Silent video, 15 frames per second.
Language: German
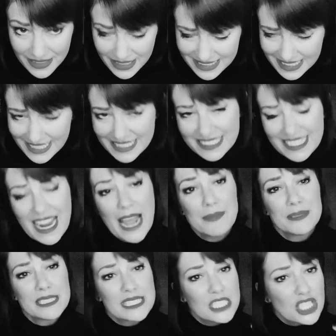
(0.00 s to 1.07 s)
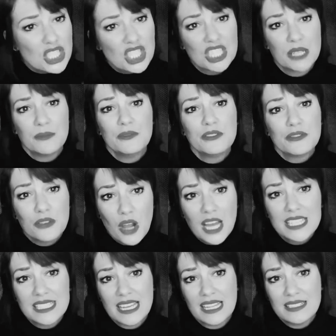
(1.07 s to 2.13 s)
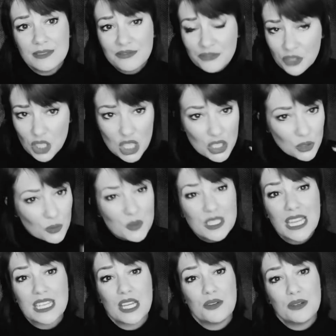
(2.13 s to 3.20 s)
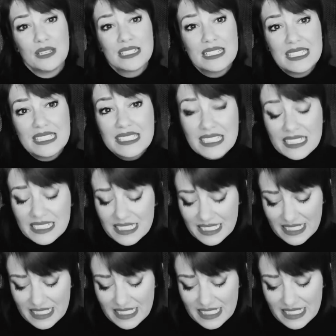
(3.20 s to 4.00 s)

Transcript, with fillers: den derbsten Schimpfwörtern wirklich unter der Gürtellinie,